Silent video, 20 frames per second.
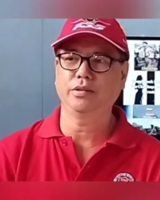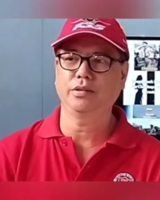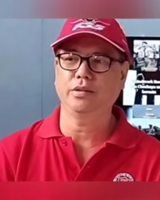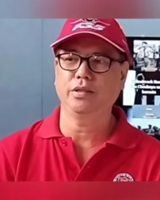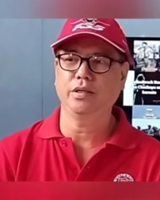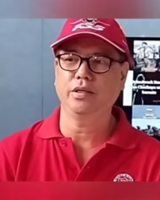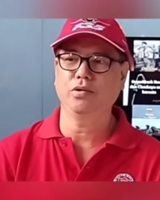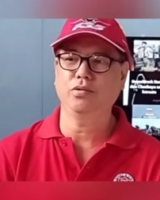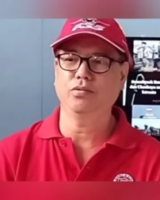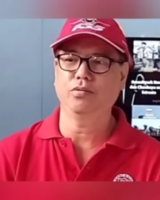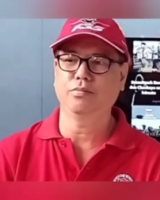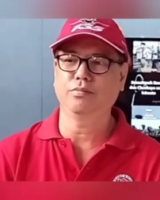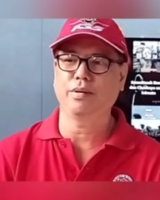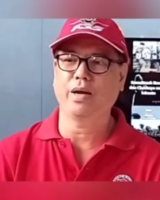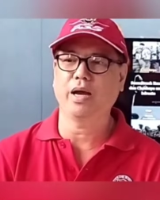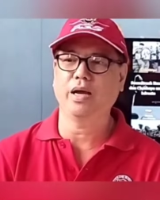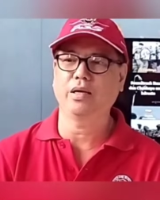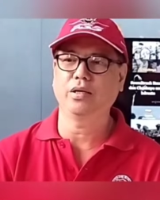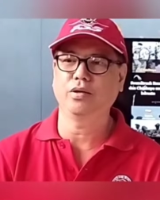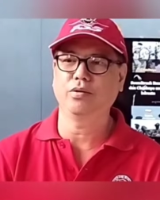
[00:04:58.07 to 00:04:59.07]
俄罗
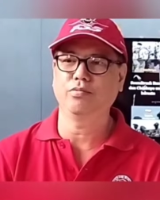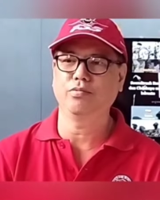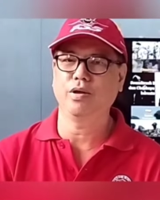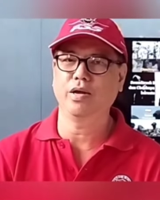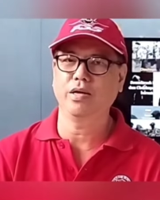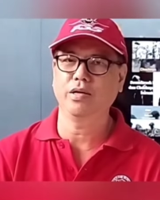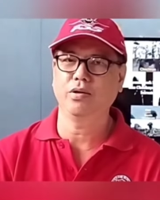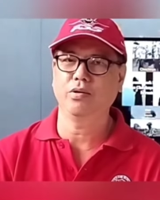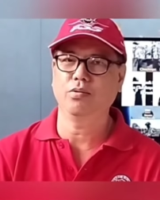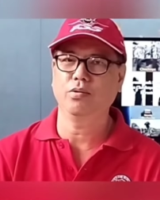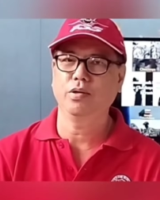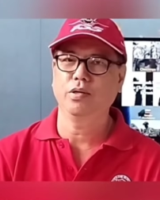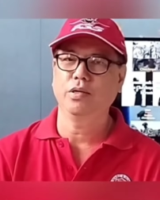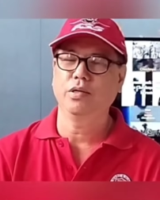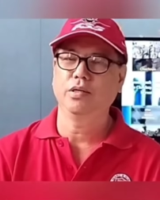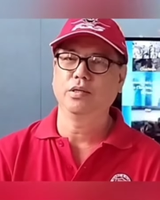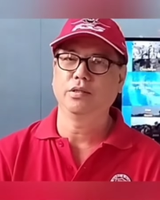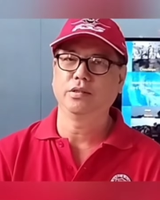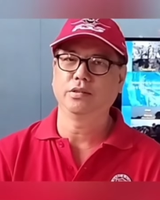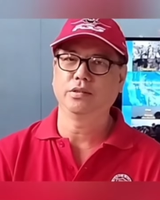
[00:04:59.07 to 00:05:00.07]
斯重火炮
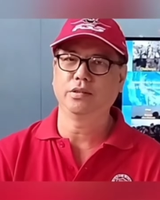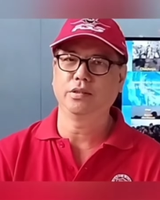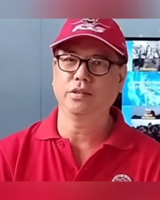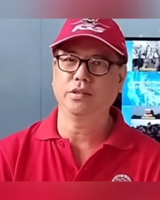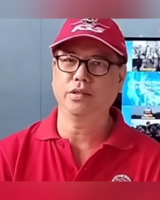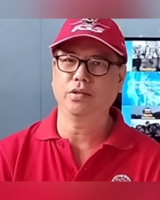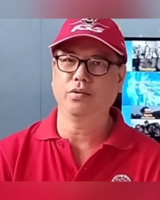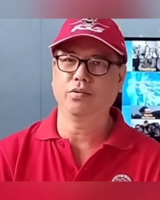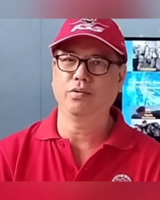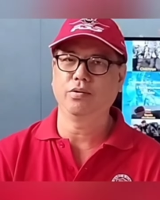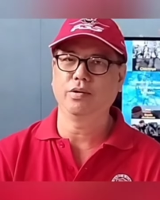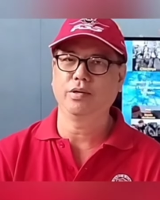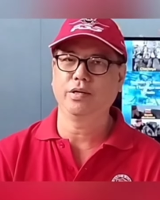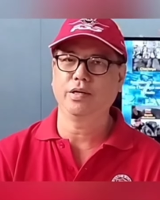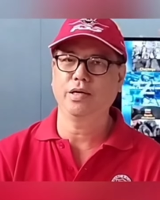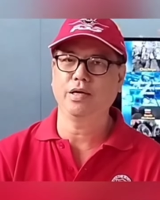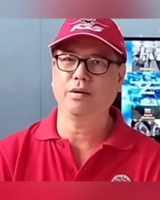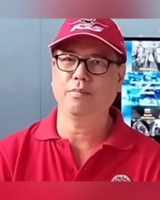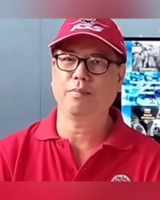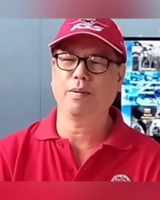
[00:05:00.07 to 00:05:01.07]
攻击北
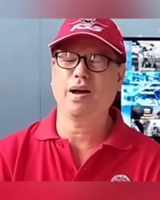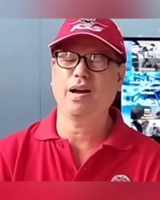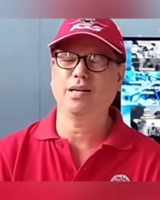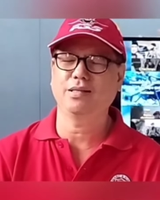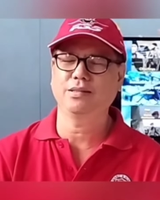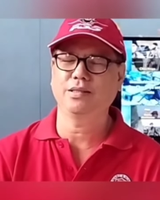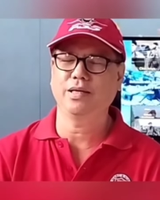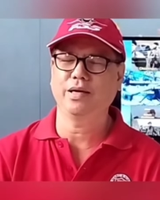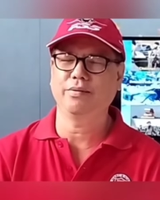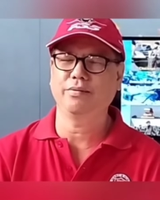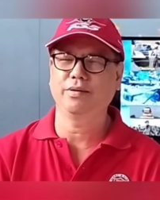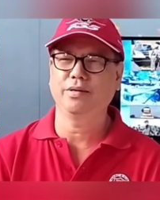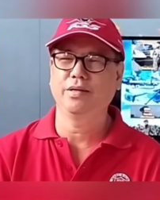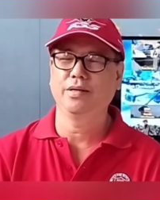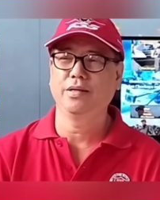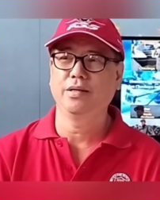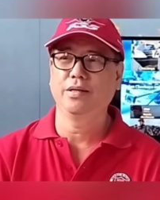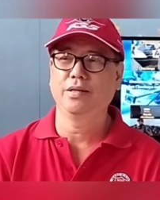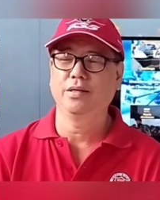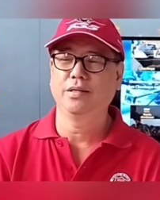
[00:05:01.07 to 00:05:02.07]
顿内斯克的
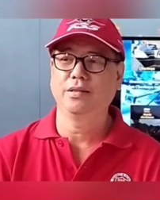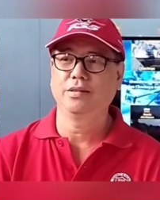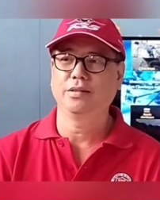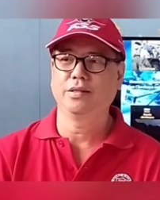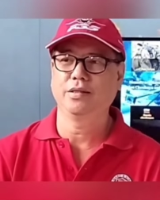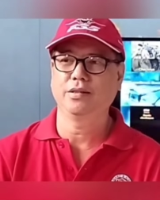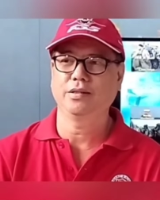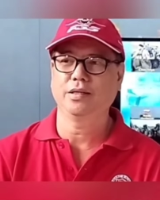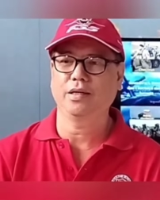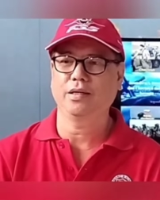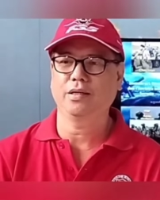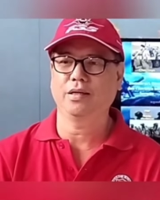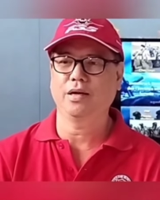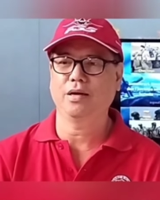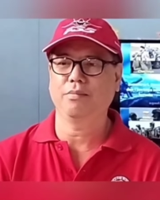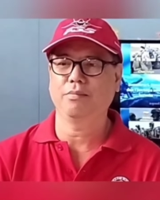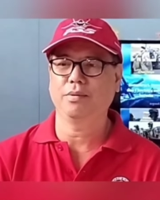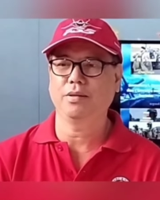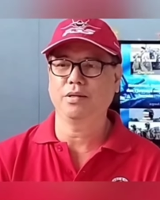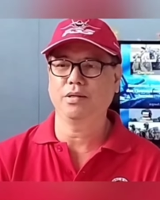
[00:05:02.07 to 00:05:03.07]
战事发生，
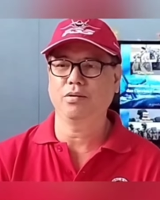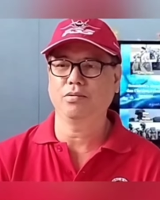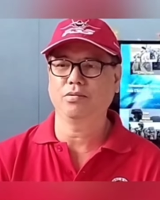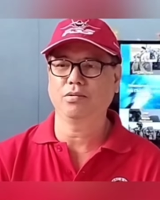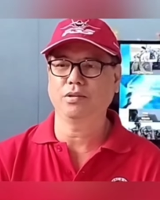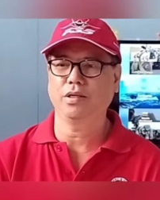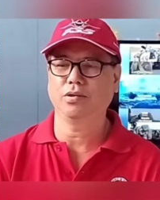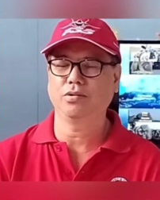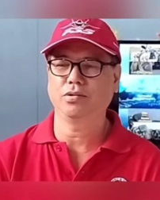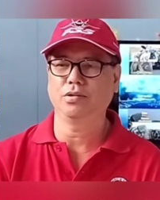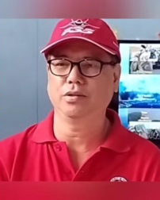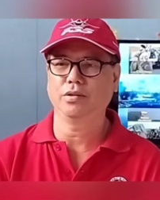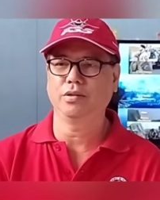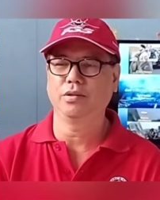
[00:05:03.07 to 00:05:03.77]
这些